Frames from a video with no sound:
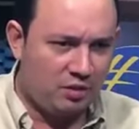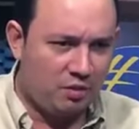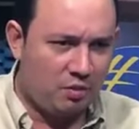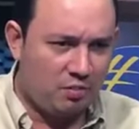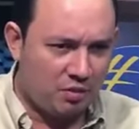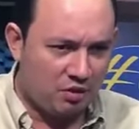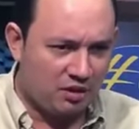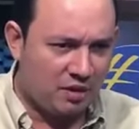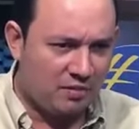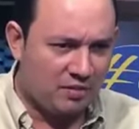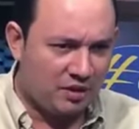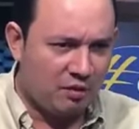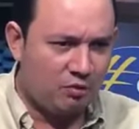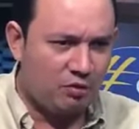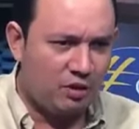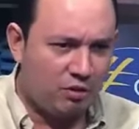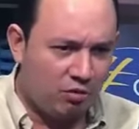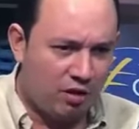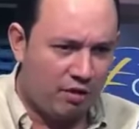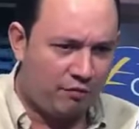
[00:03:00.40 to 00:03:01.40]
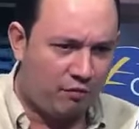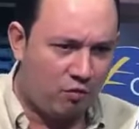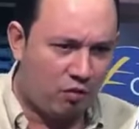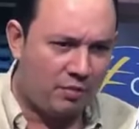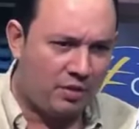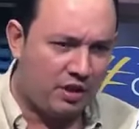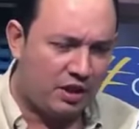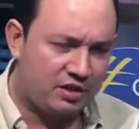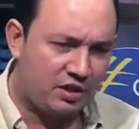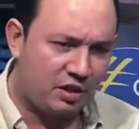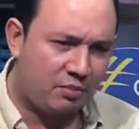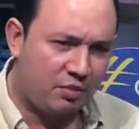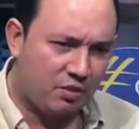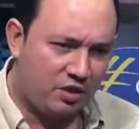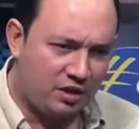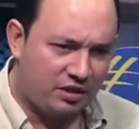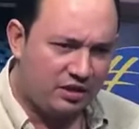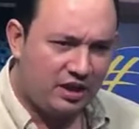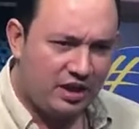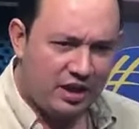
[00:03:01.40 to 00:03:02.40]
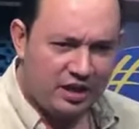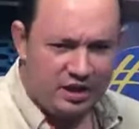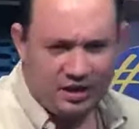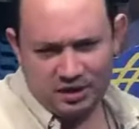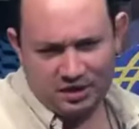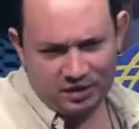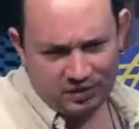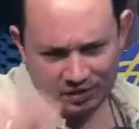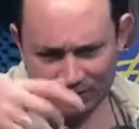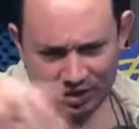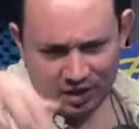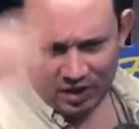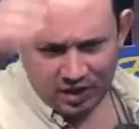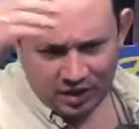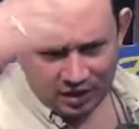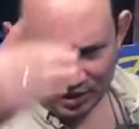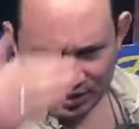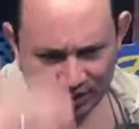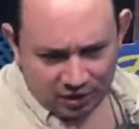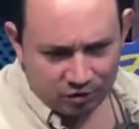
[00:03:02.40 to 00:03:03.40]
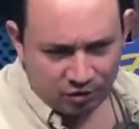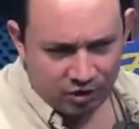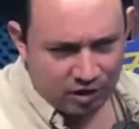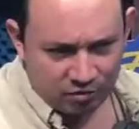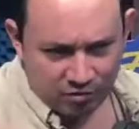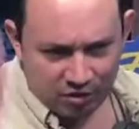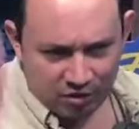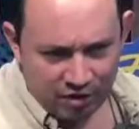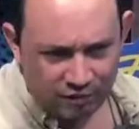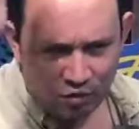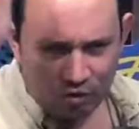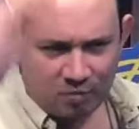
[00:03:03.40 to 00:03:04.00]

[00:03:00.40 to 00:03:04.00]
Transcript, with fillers: nacimiento a un nuevo partido político, pero también a una nueva forma de hacer